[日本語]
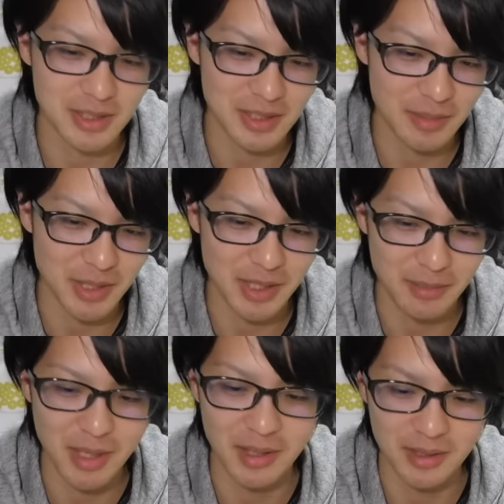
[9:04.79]
ちなみに。
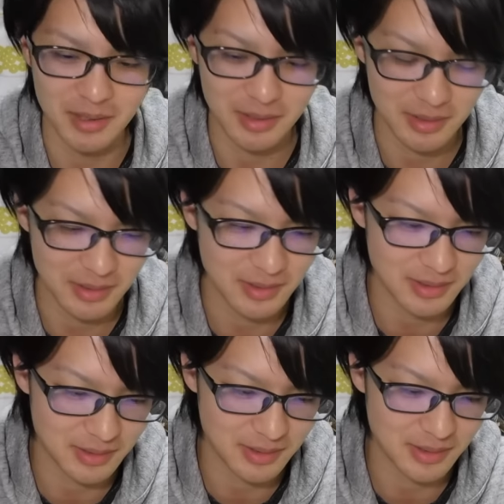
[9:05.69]
まあ、
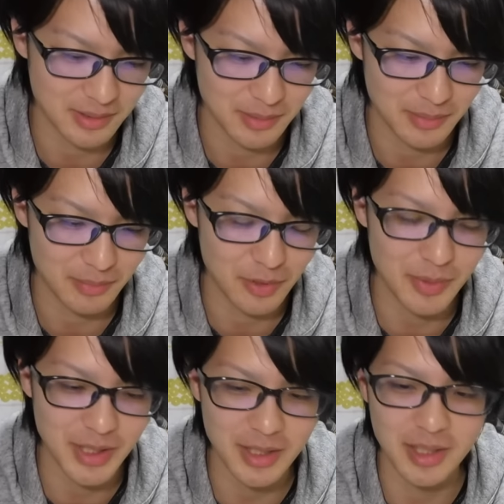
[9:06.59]

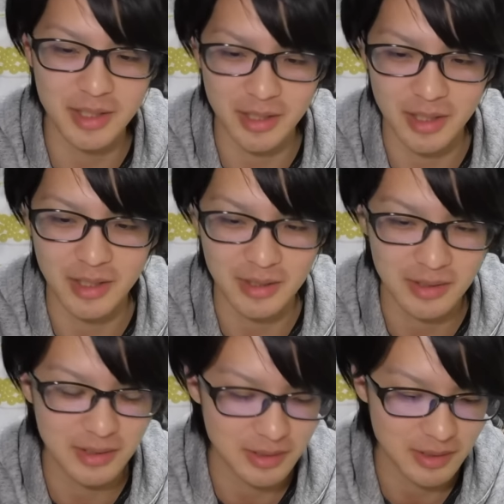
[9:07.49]
ムービー出てないんでね。
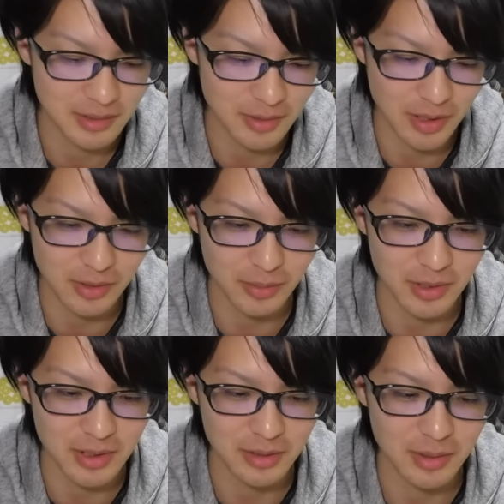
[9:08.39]
わかると思うん
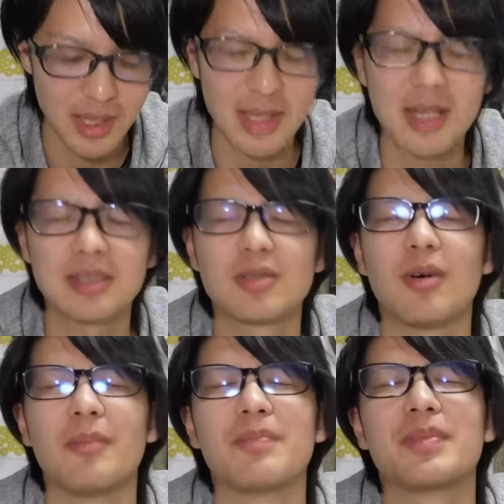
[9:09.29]
ですけど。はい、
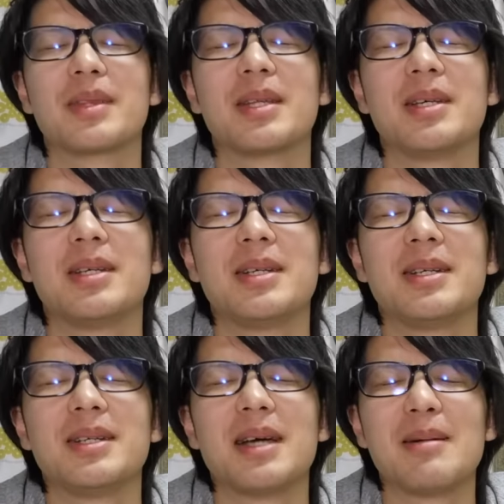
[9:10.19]
ラスト。
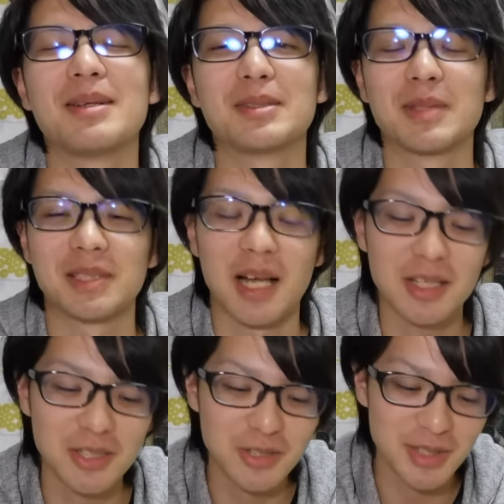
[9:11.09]
やばい、ちょっと待って。さ
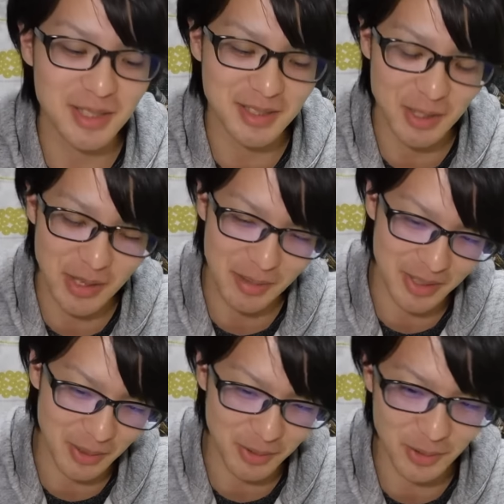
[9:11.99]
んじゅうれんでゼロやめ
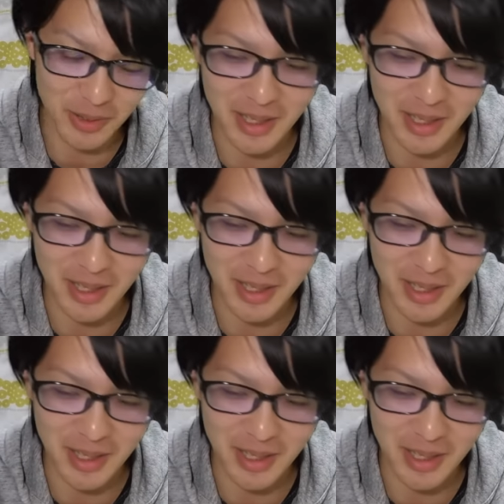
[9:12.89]
て。ほんとお願い。